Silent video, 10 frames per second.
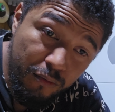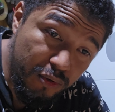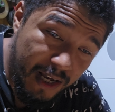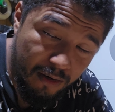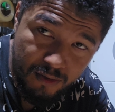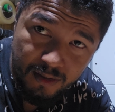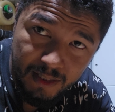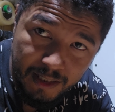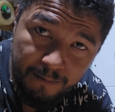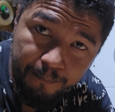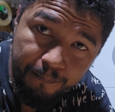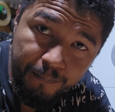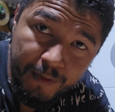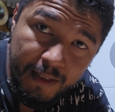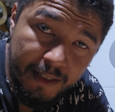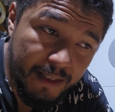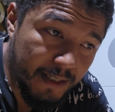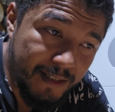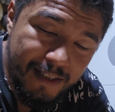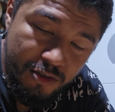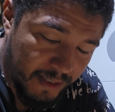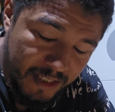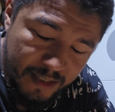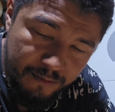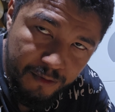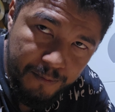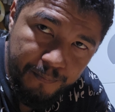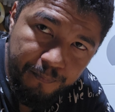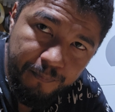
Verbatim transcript: usar a concessionária. Isso é incrível.